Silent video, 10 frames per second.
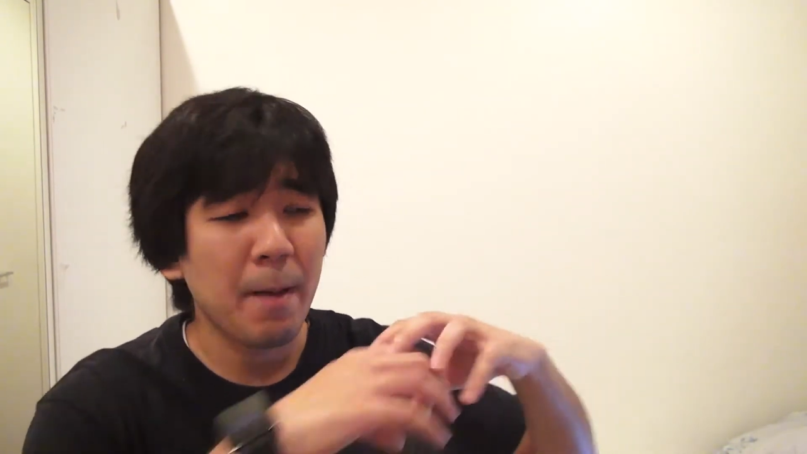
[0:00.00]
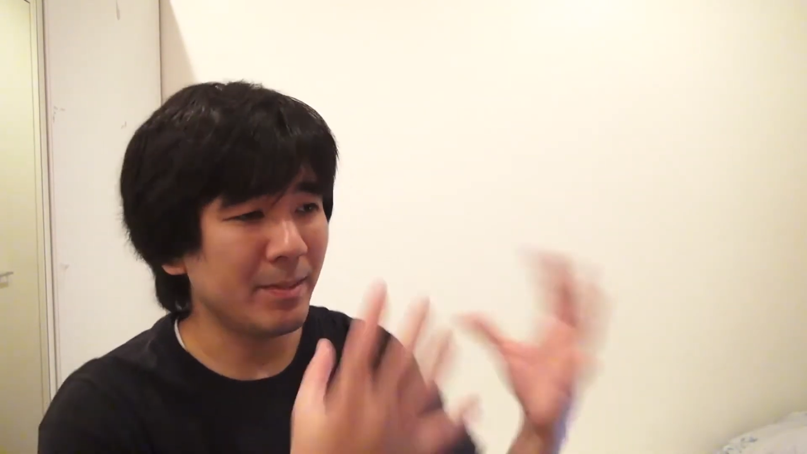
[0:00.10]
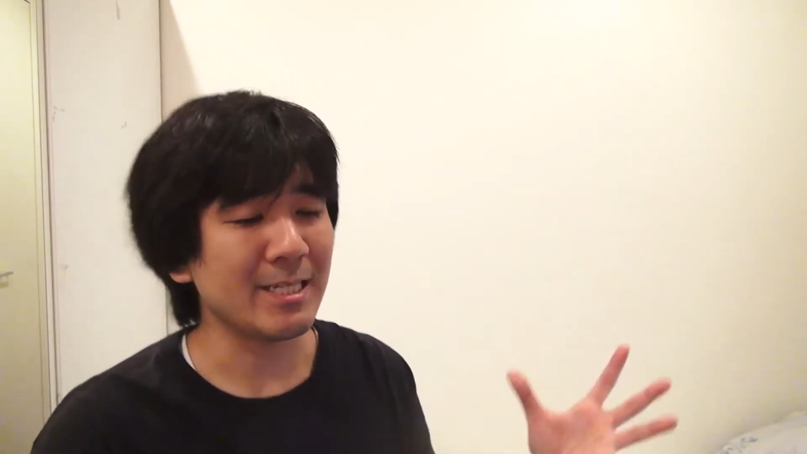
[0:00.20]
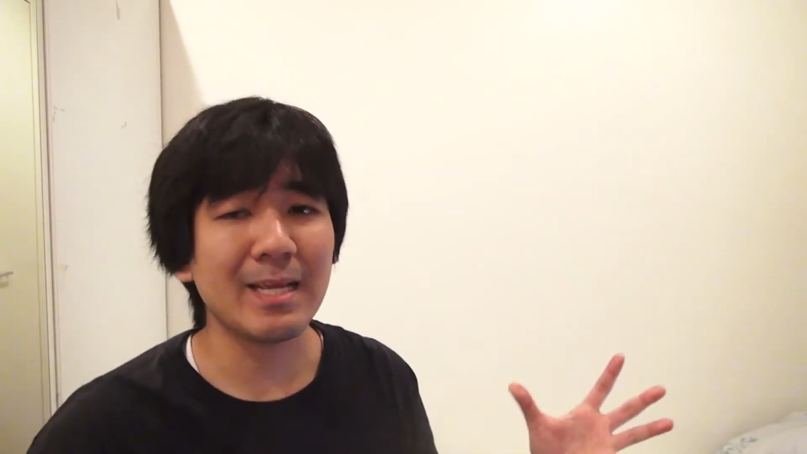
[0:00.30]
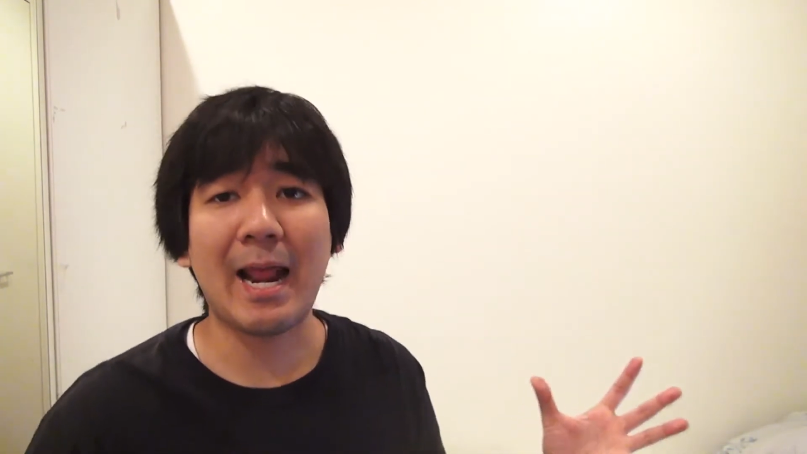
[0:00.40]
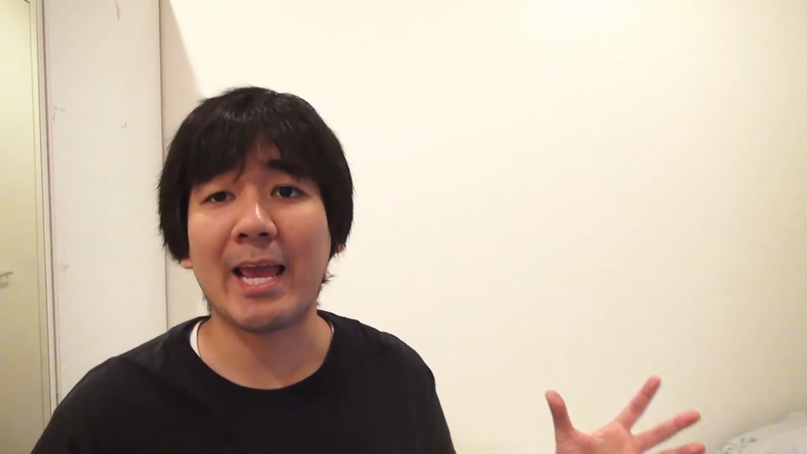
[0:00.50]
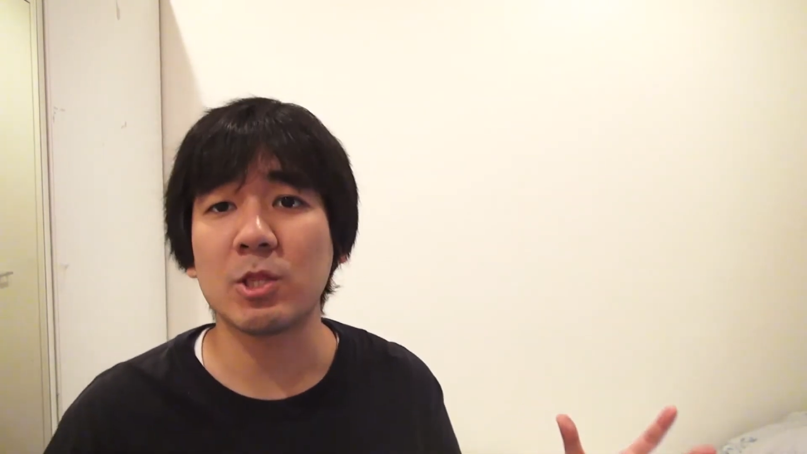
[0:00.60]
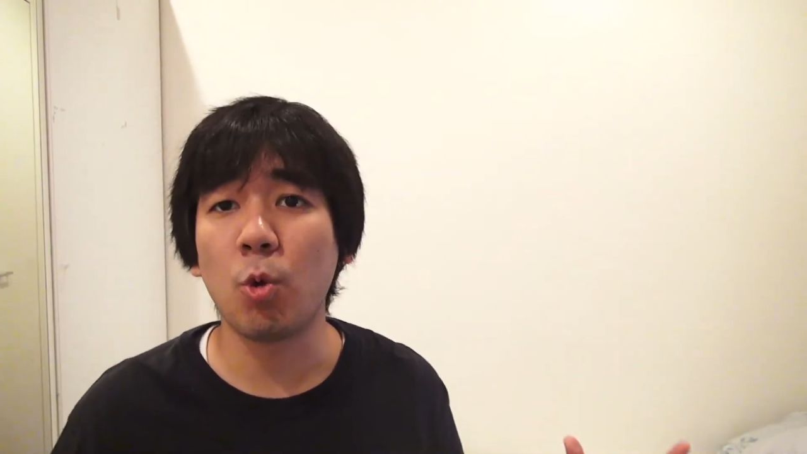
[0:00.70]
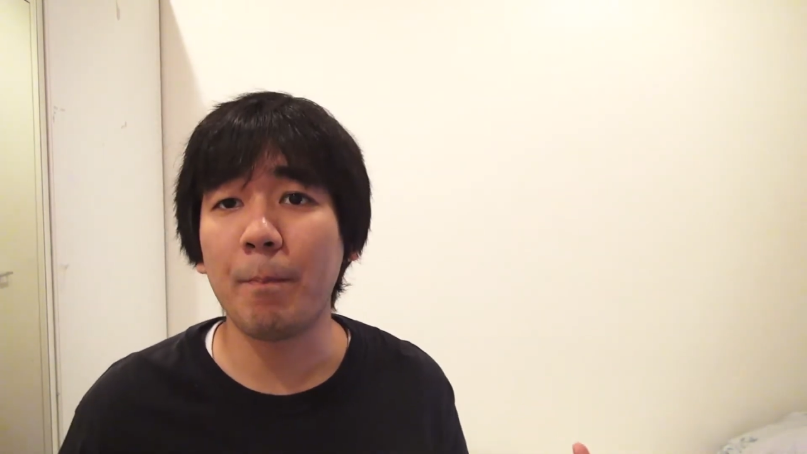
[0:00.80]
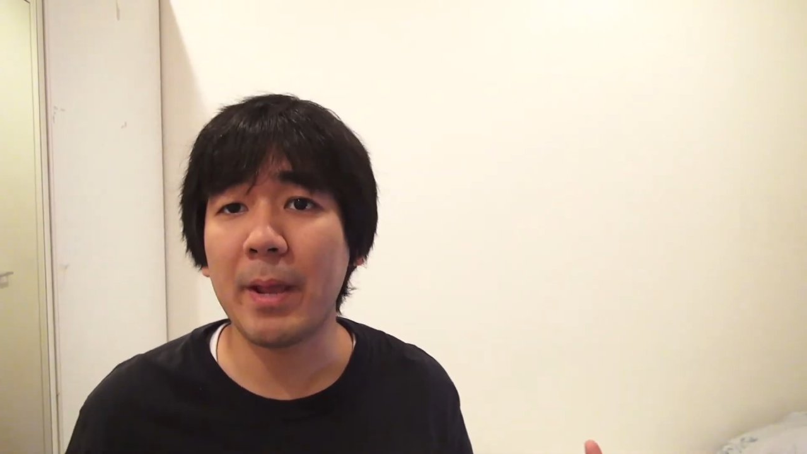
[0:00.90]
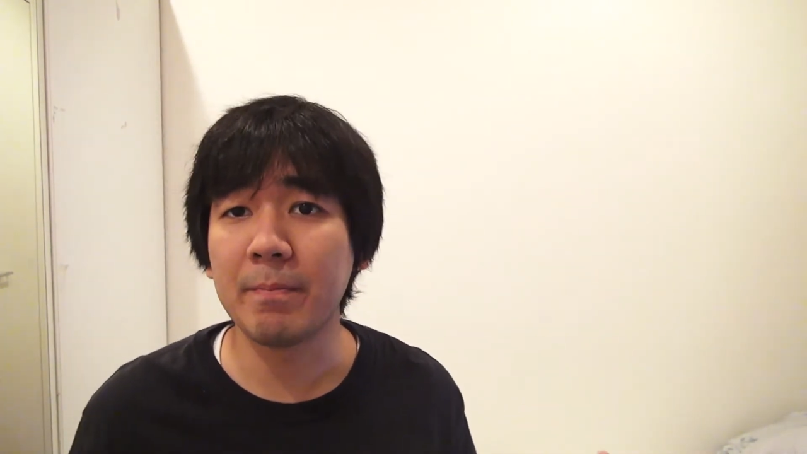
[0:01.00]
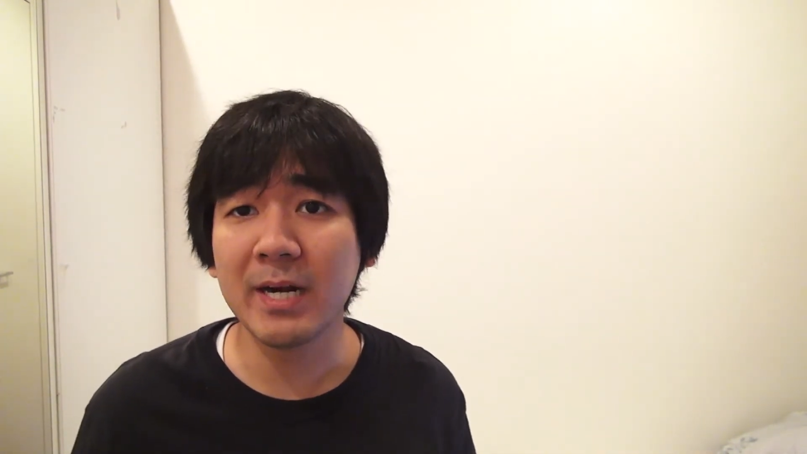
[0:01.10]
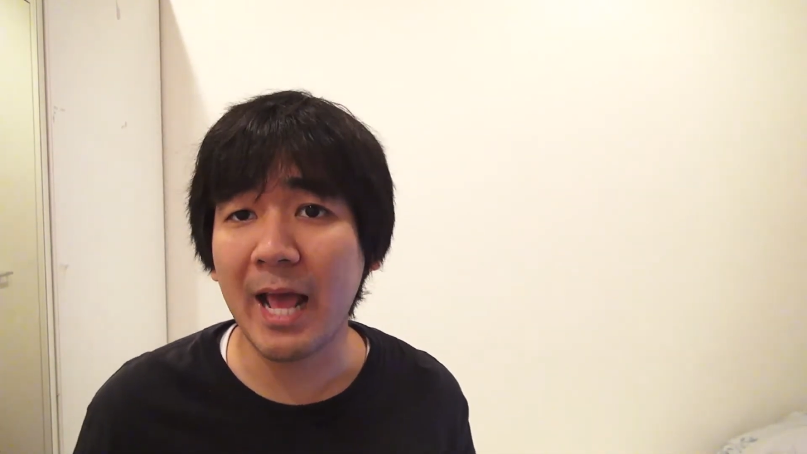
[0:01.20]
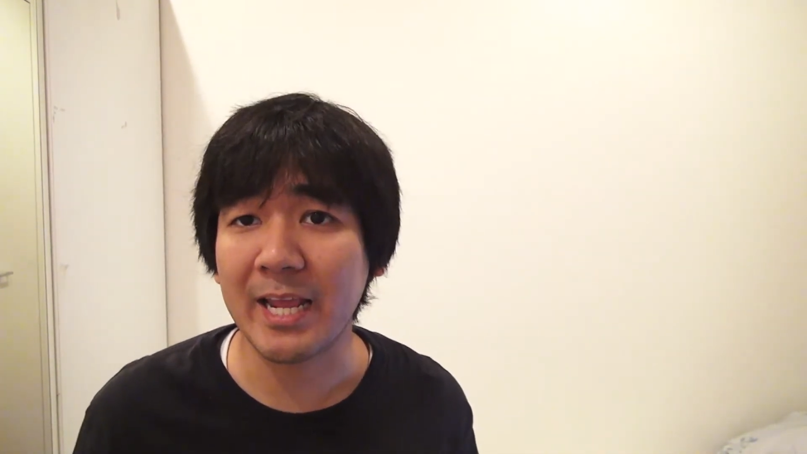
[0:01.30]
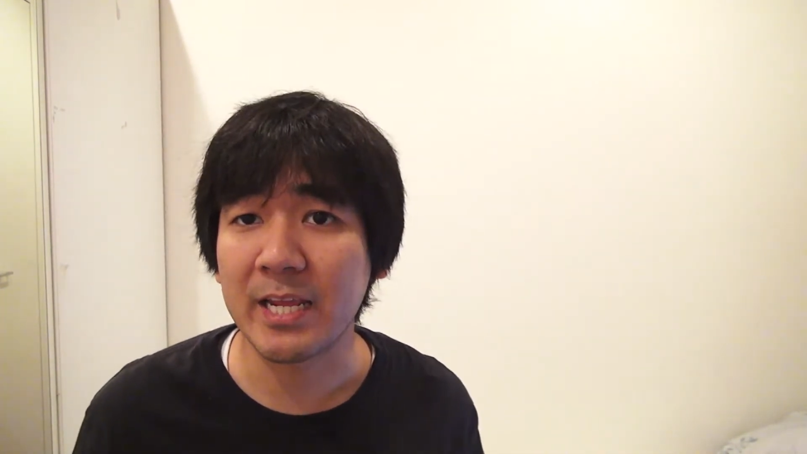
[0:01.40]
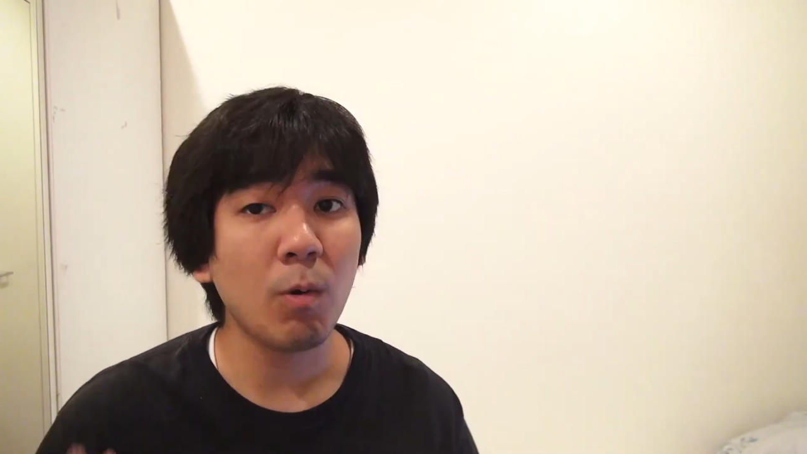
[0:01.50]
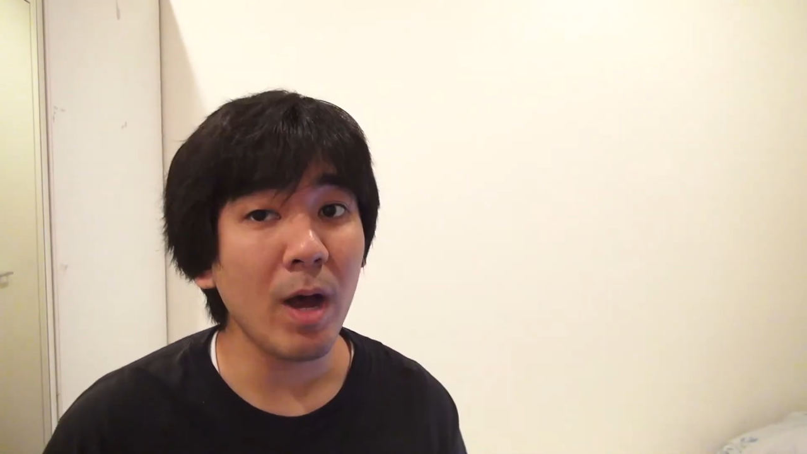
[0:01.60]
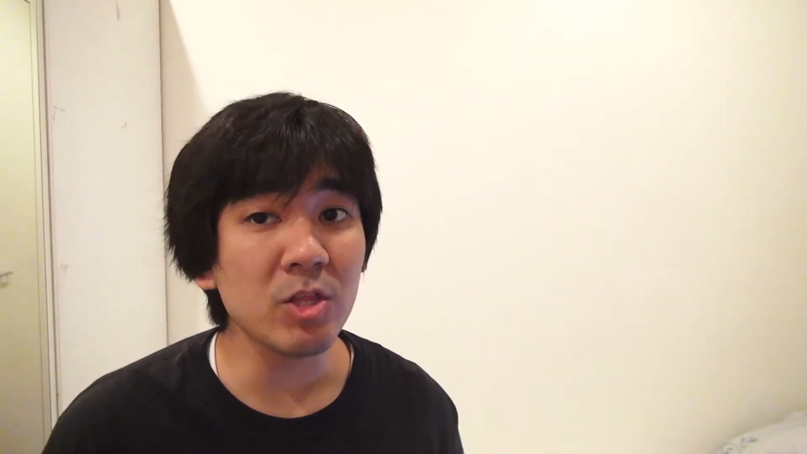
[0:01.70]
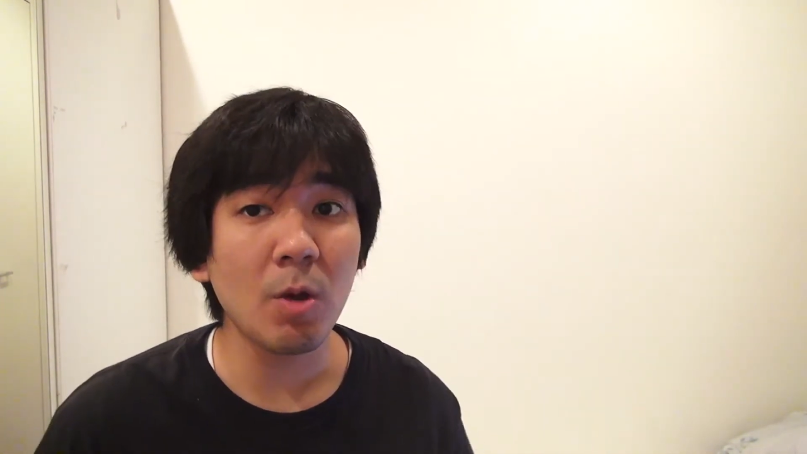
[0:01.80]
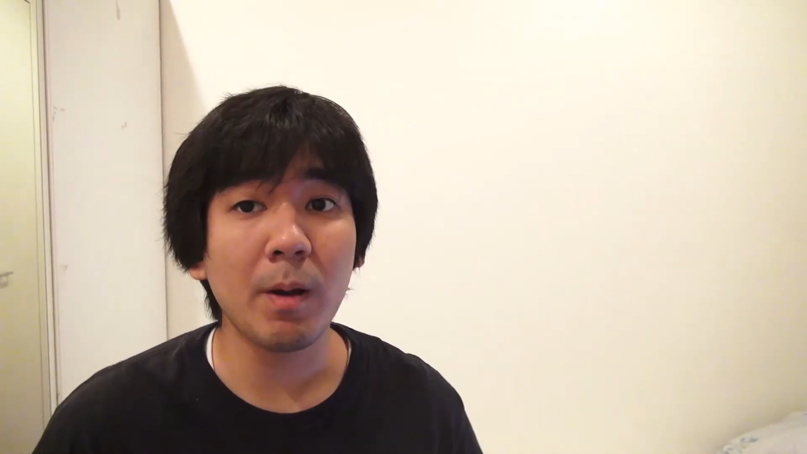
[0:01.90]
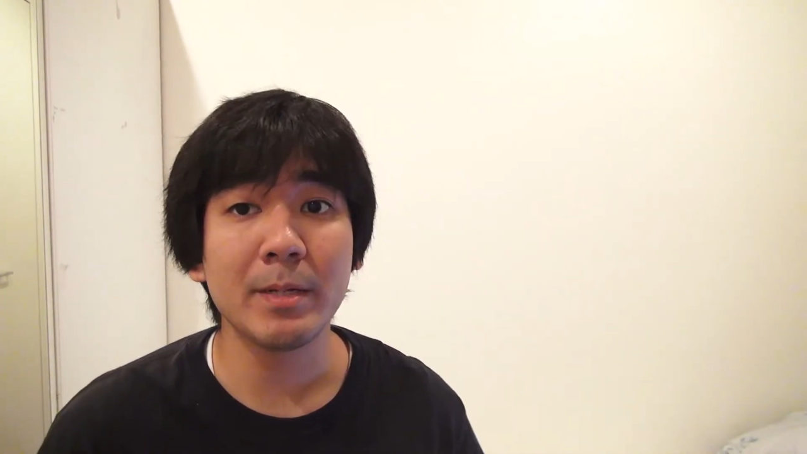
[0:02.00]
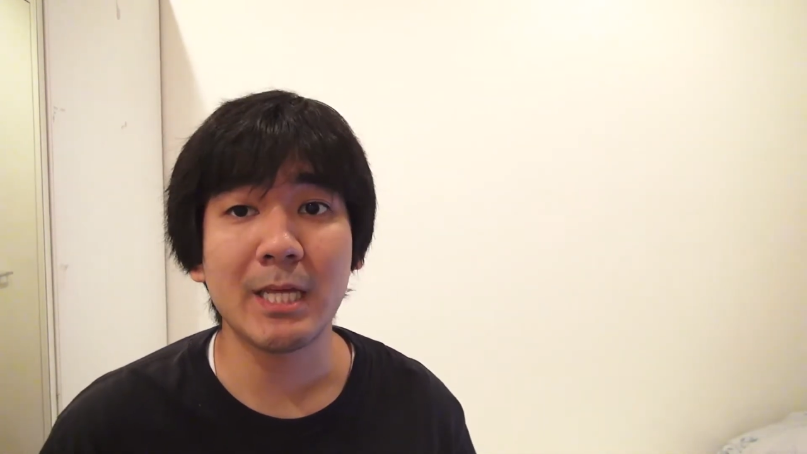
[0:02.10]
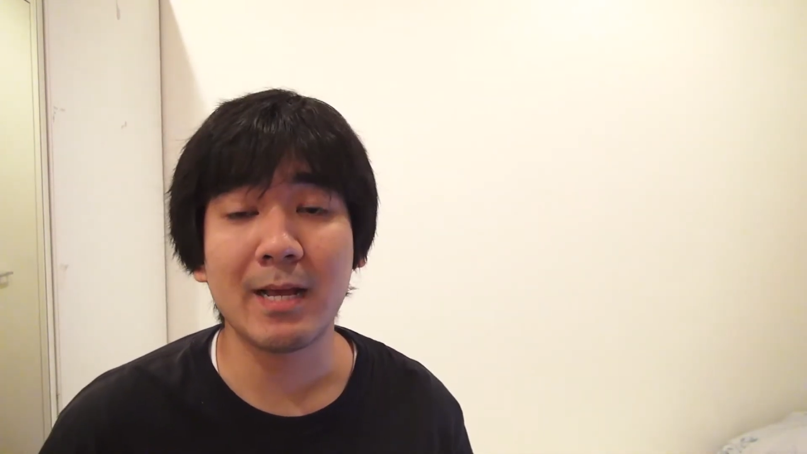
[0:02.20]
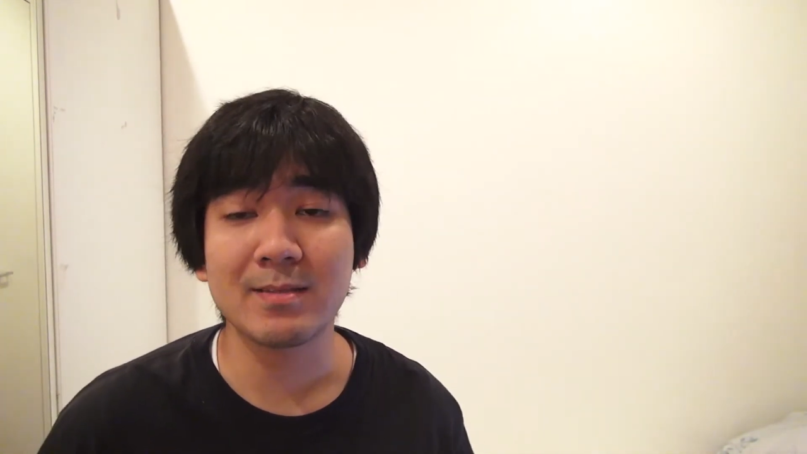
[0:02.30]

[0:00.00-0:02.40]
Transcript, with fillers: มันจะสลายตัวไปเมื่อไหร่ แต่ว่าอะตอมกัมมันตรั